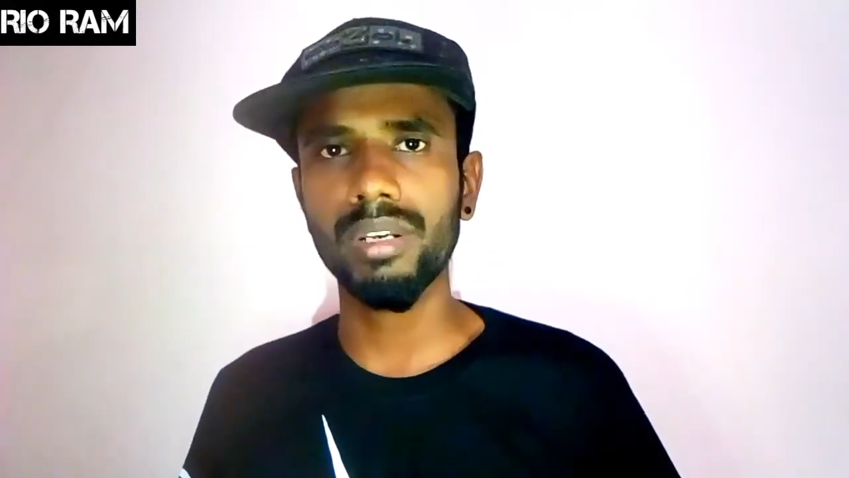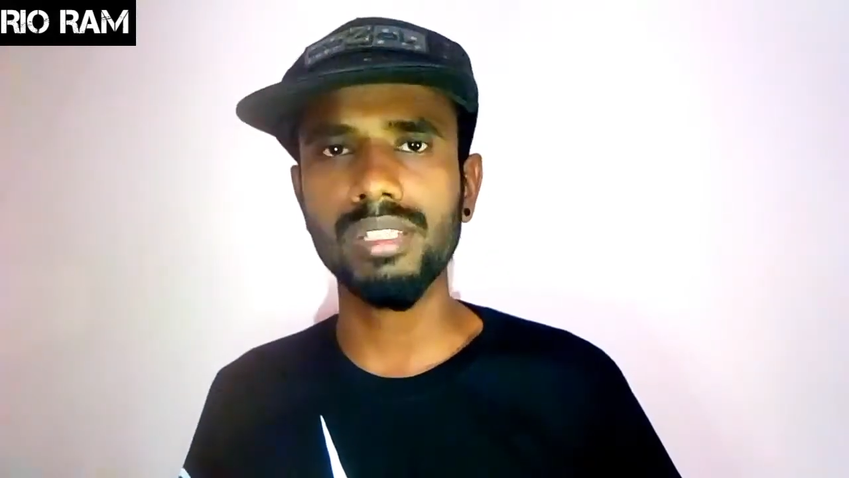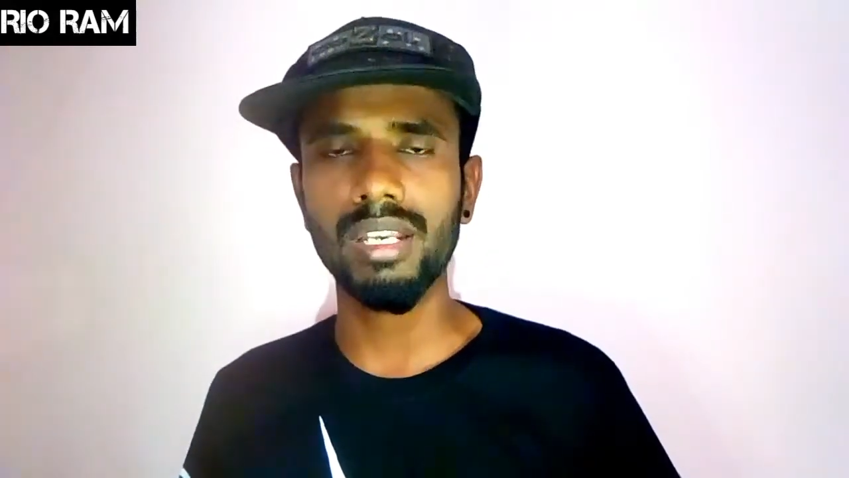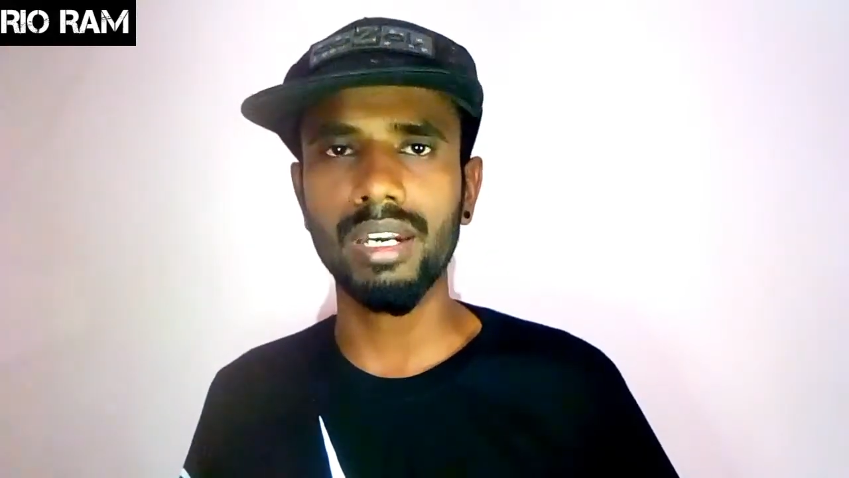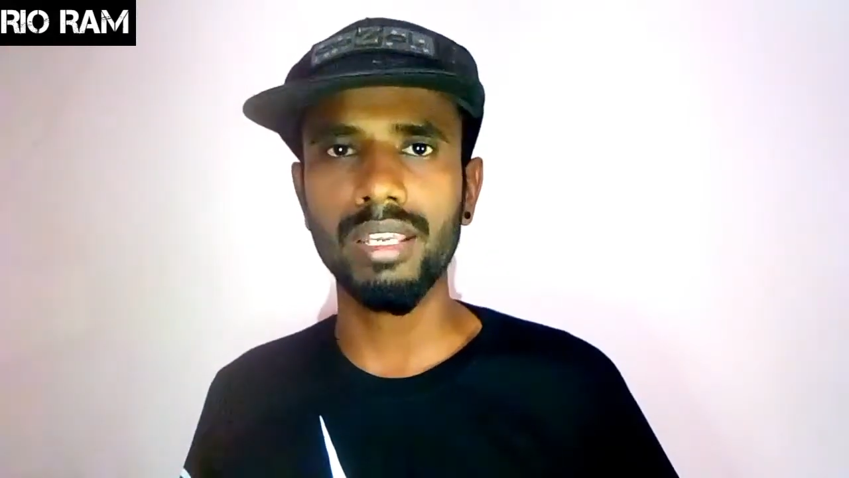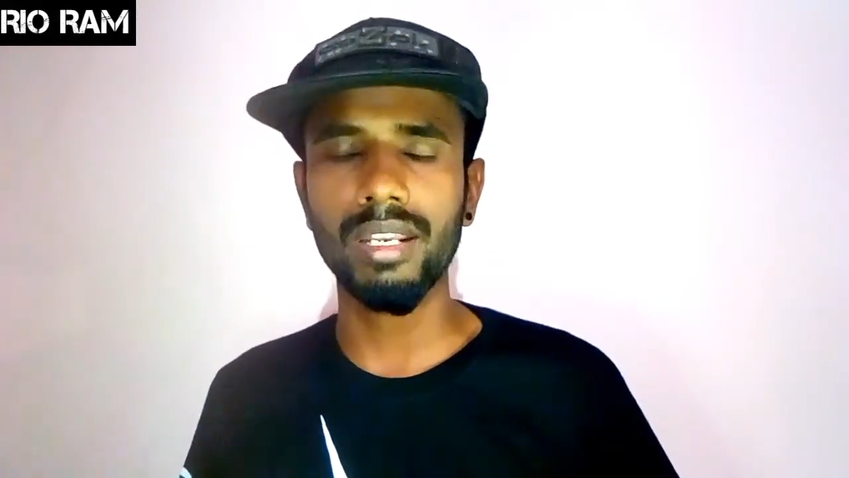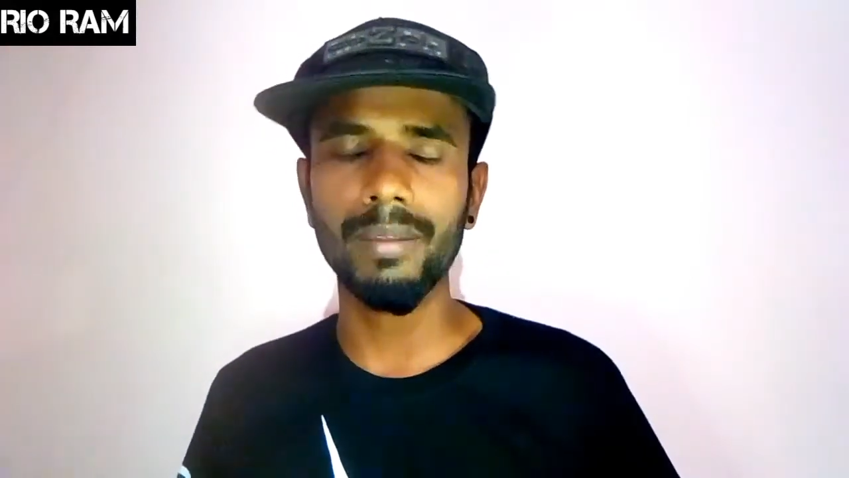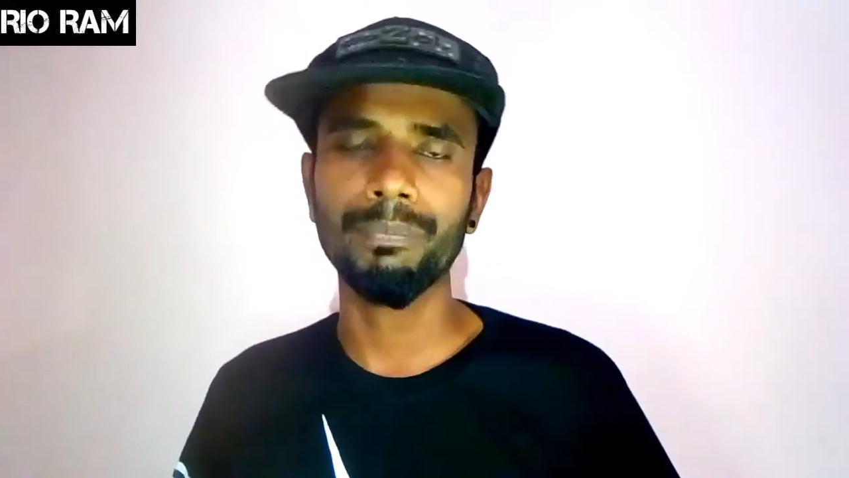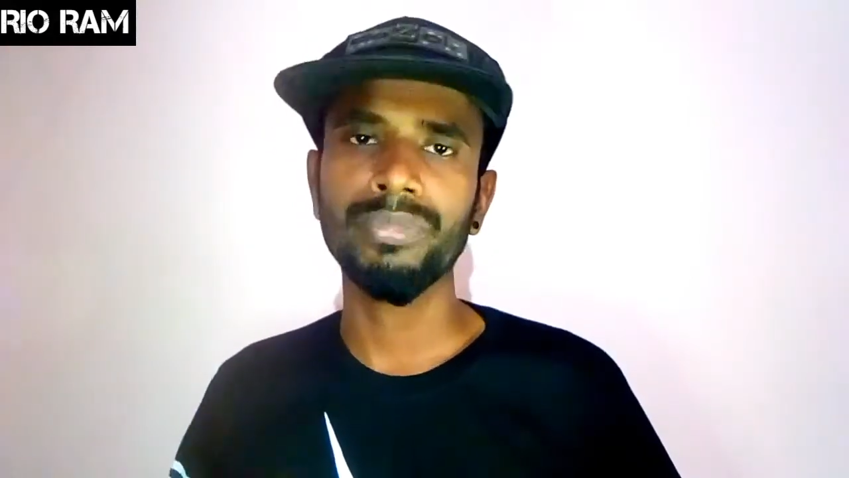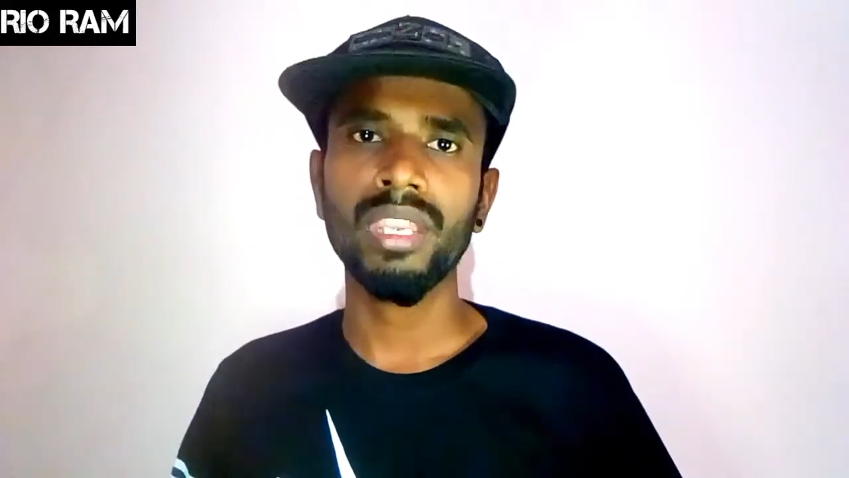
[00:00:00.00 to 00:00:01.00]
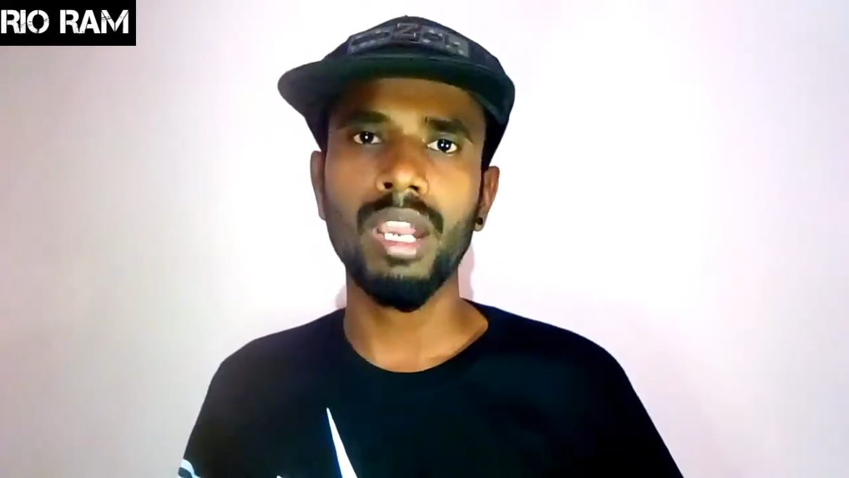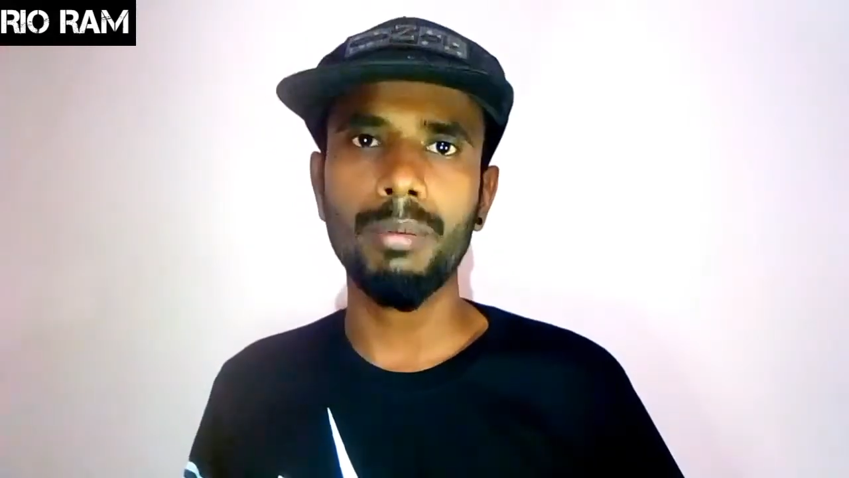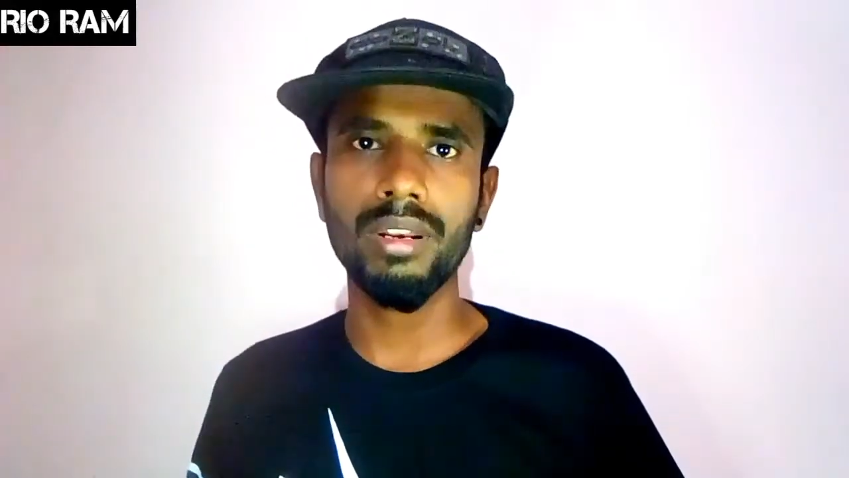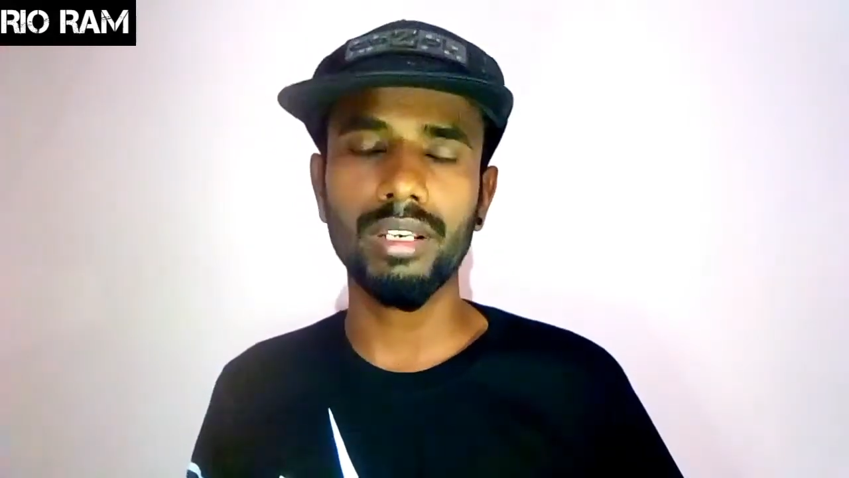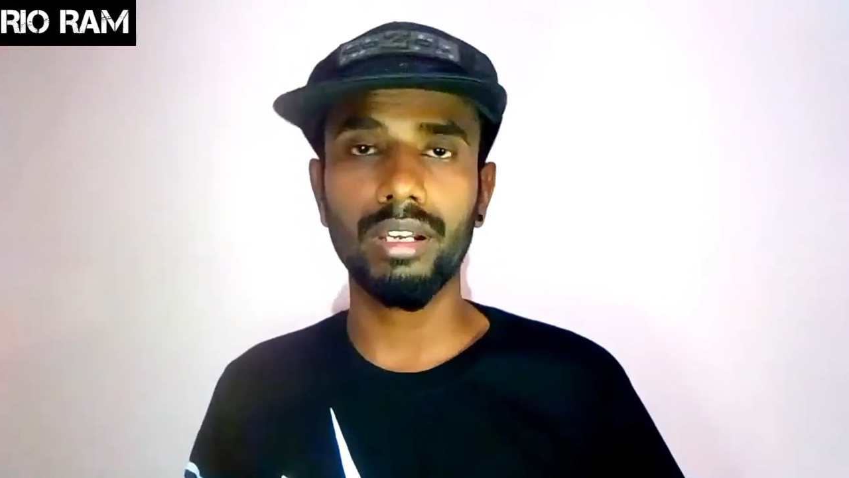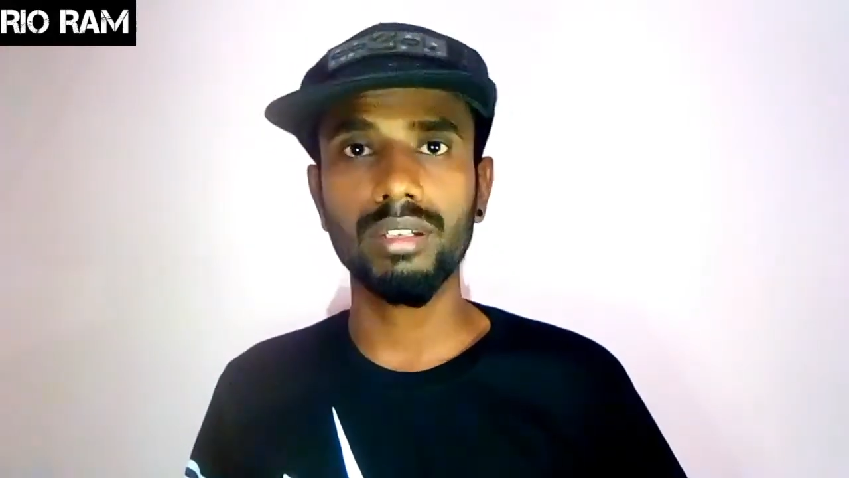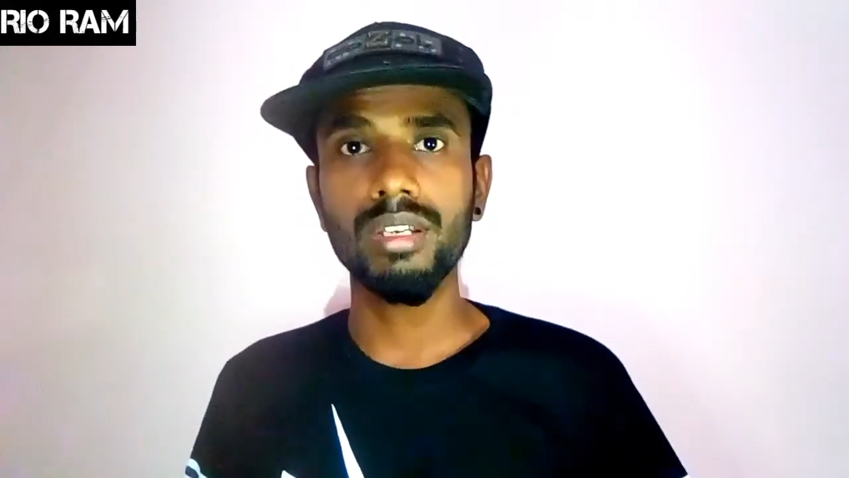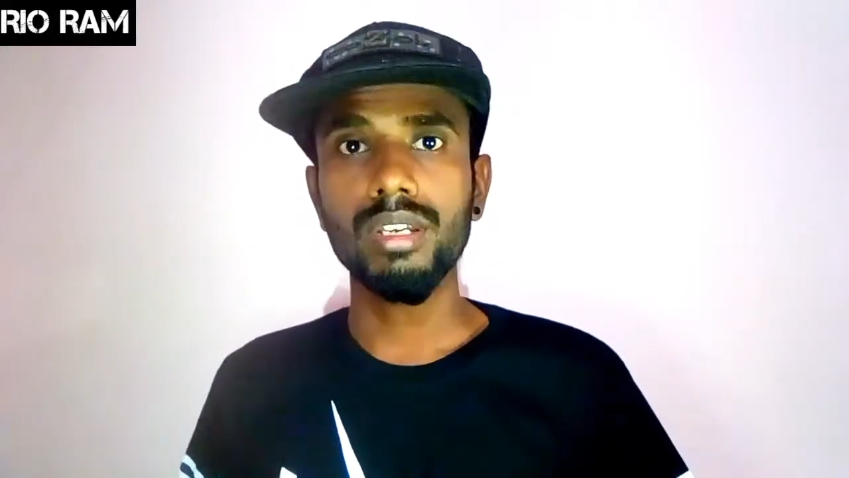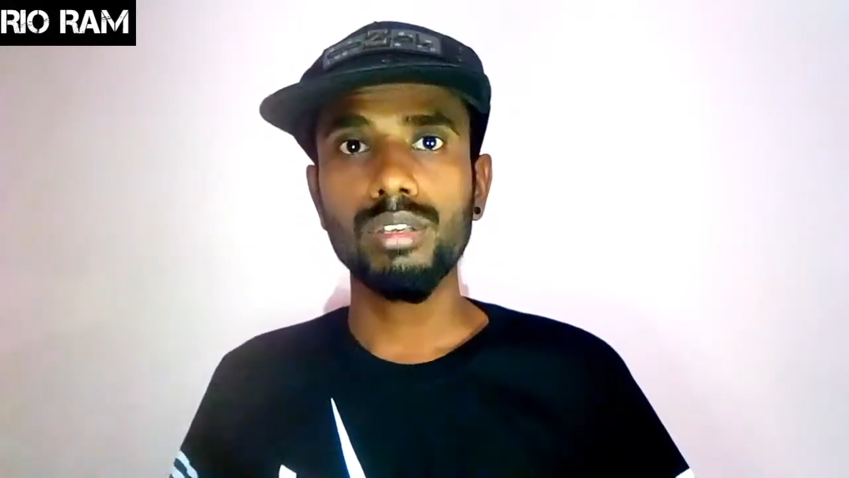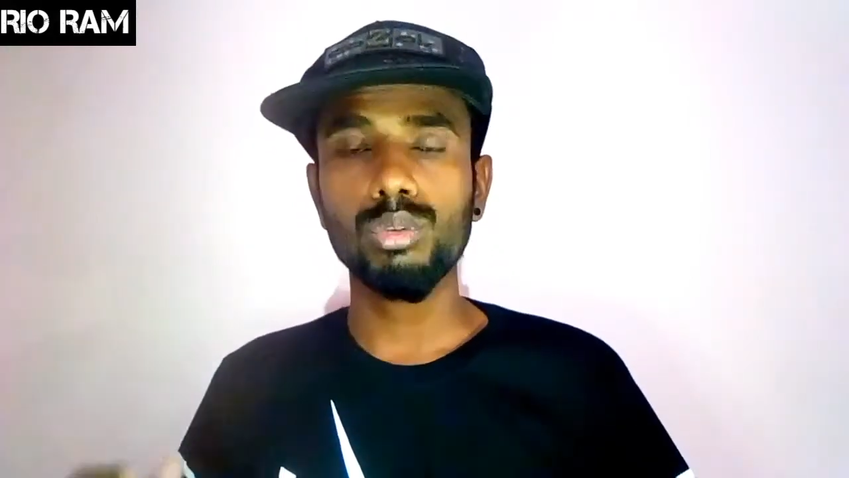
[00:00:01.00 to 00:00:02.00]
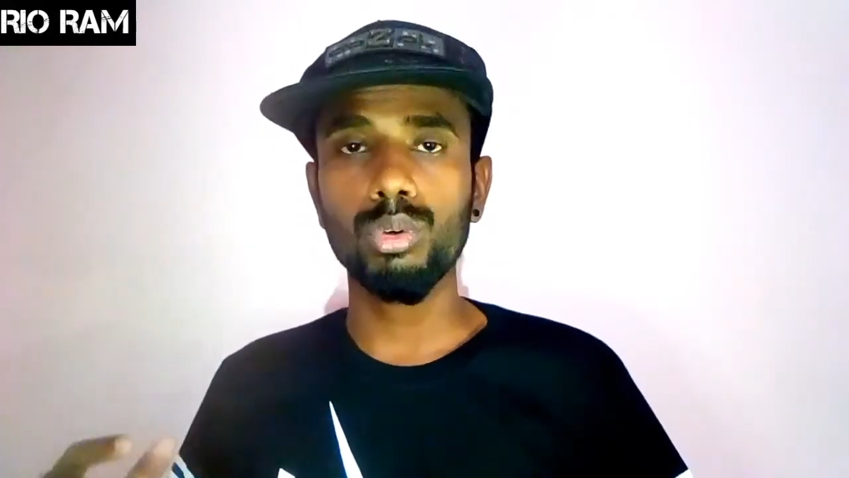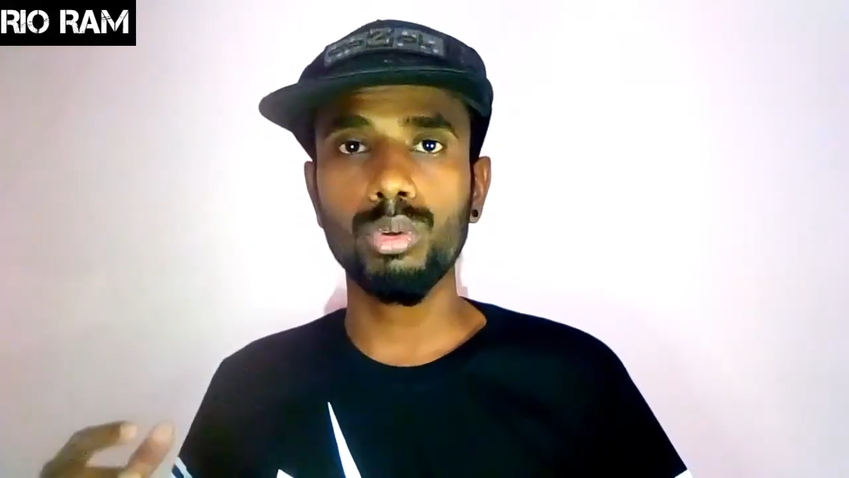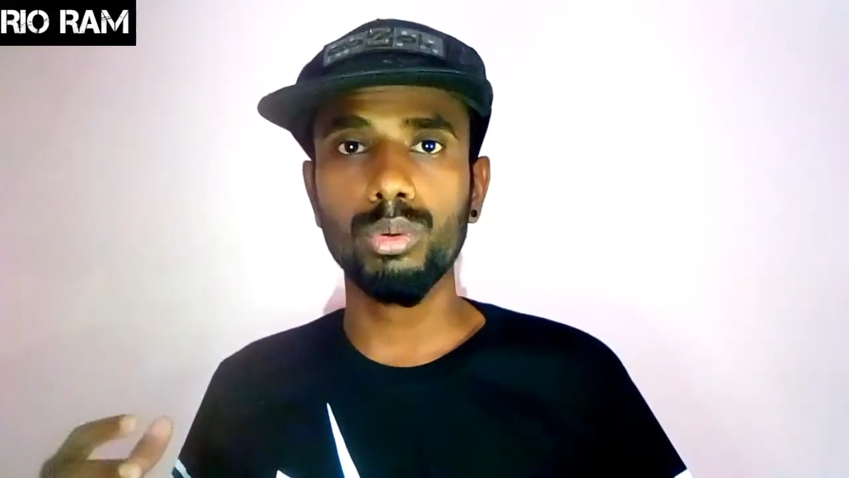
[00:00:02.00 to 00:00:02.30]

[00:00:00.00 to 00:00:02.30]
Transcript: பெருசாக நினைக்கிறேன் அப்படின்ட்டுருக்காங்க ஸோ